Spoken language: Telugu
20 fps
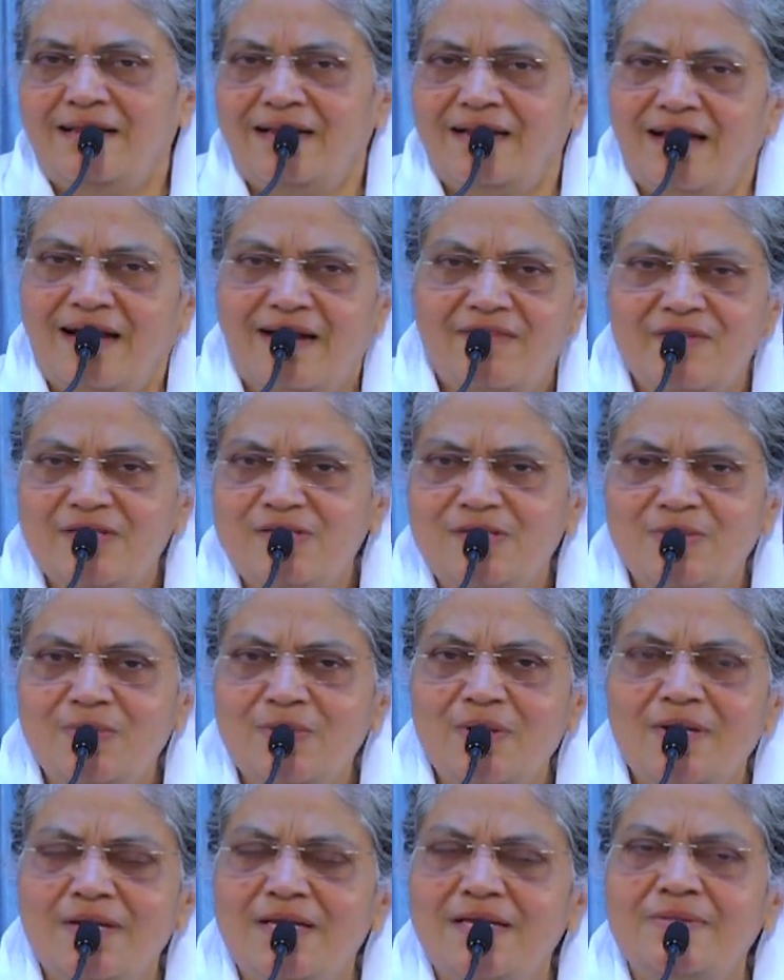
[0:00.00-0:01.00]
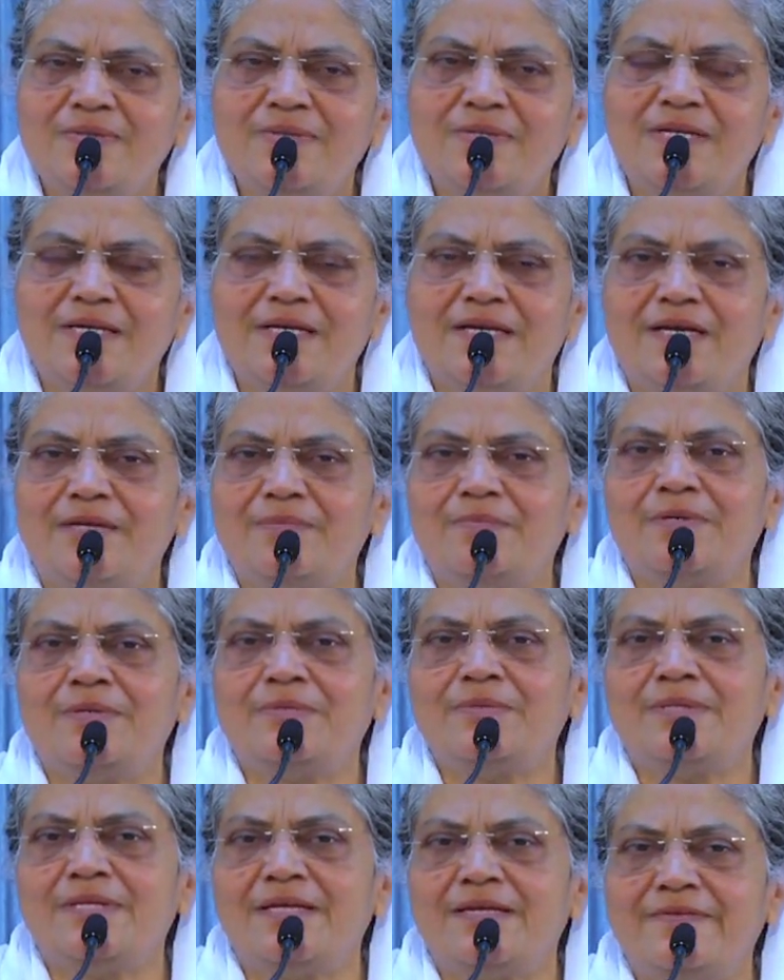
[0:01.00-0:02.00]
నా వశంలో లేదు నీ
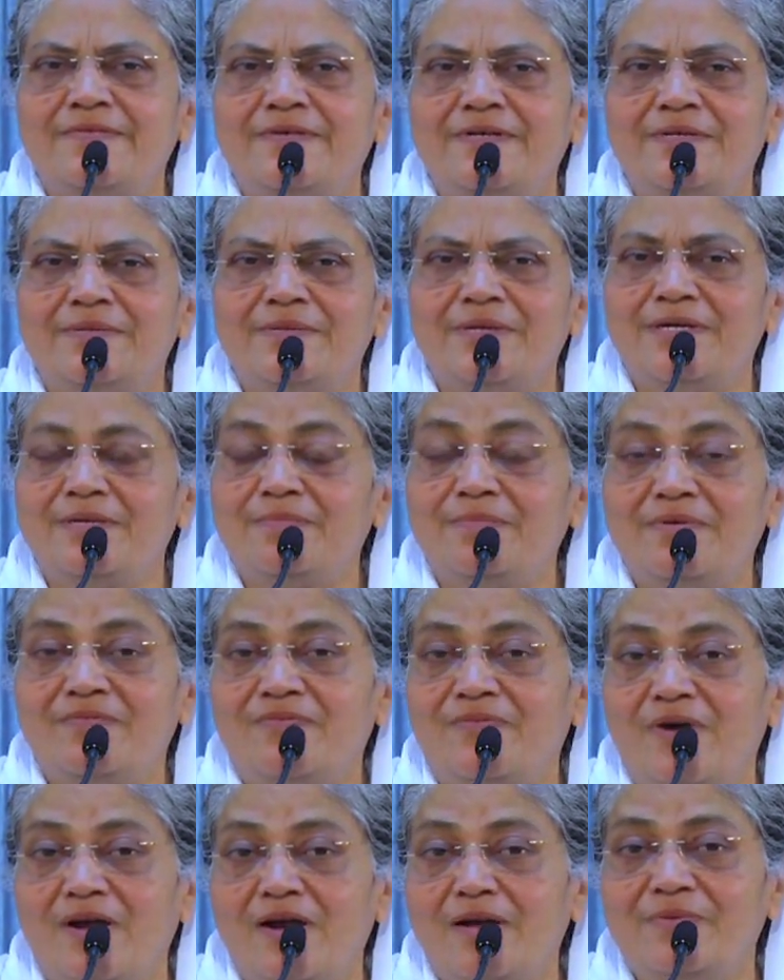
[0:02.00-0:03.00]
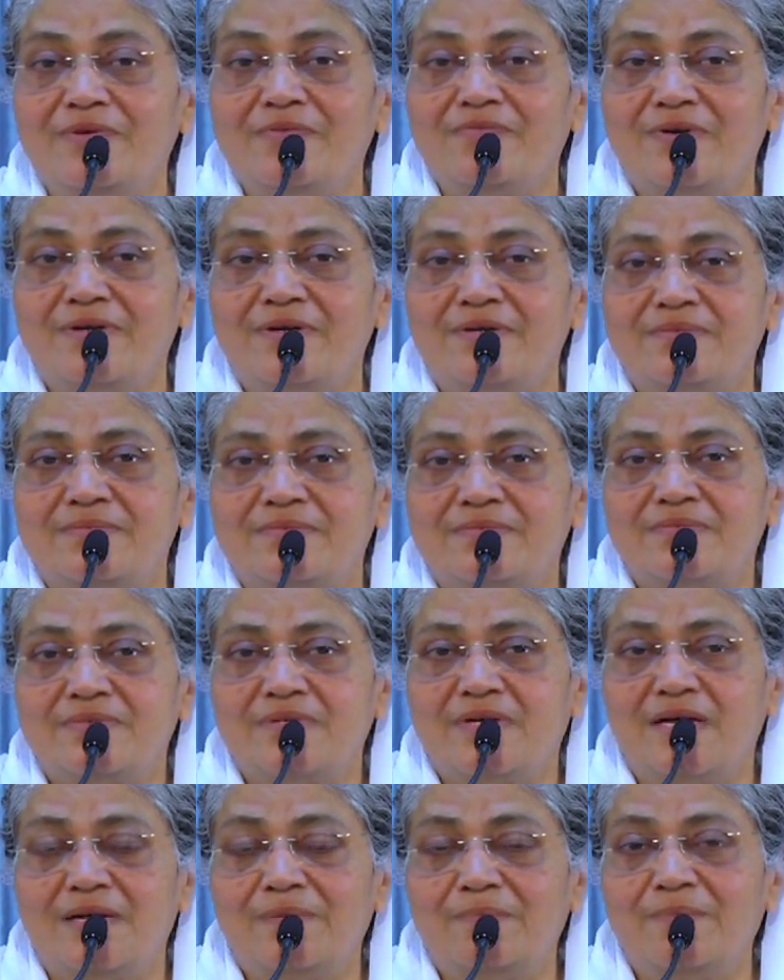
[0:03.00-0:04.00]
గర్భం తెరవడం గర్భఫలం ఇవ్వడం
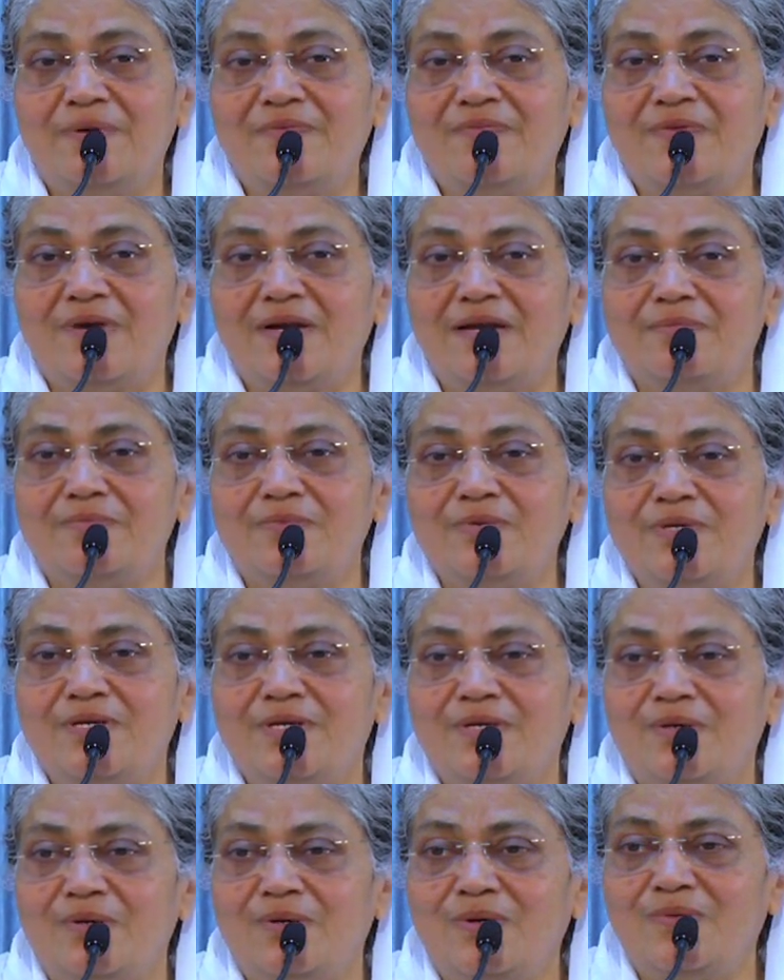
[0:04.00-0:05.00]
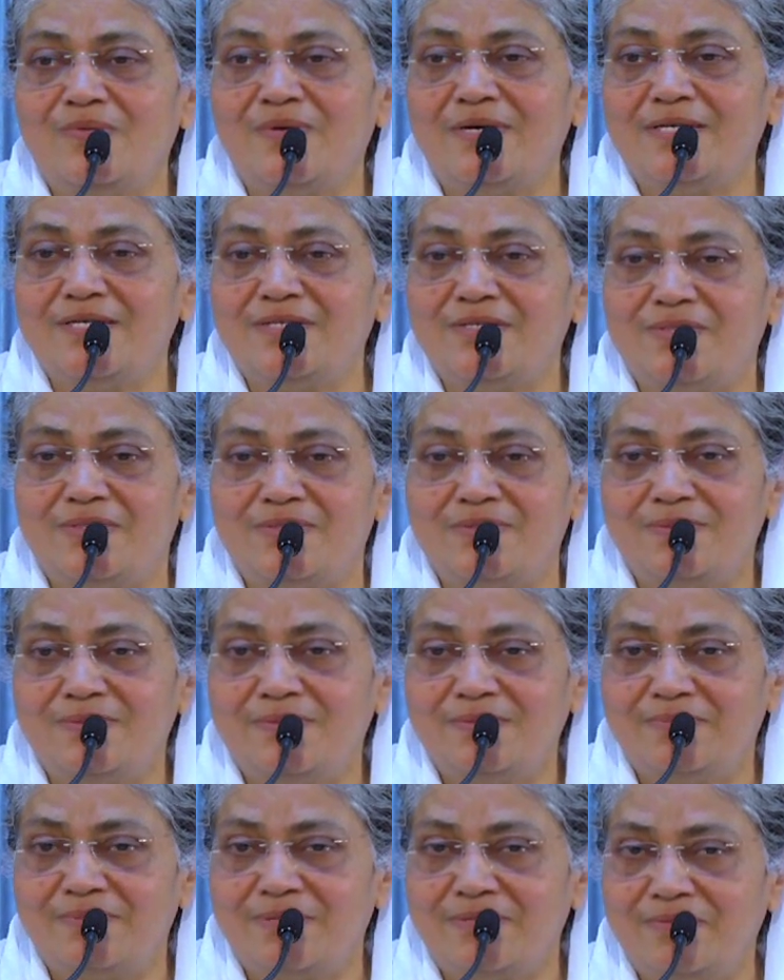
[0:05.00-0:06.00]
గర్భఫలము యహోవా ఇచ్చు
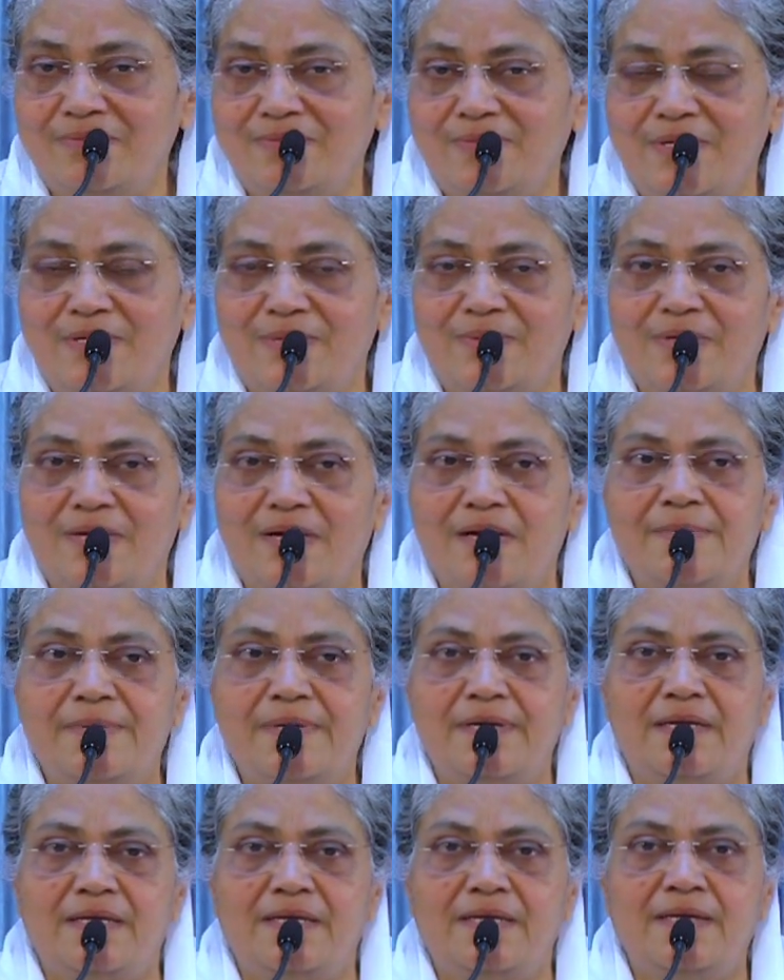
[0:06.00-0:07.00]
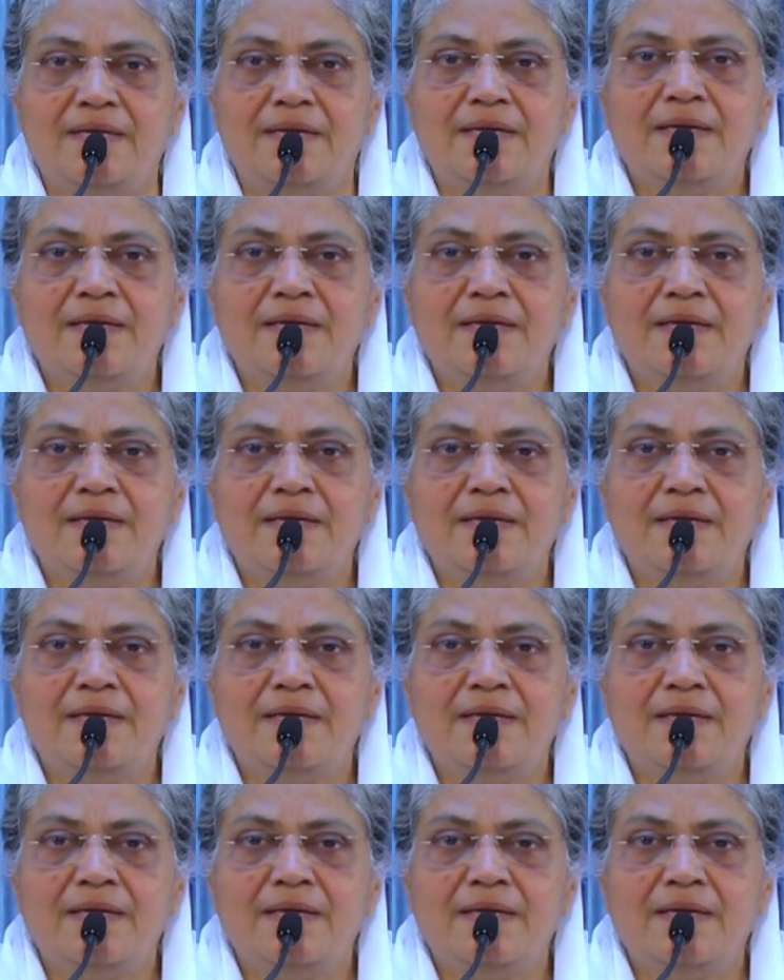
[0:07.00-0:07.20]
బహుమానం కాబట్టి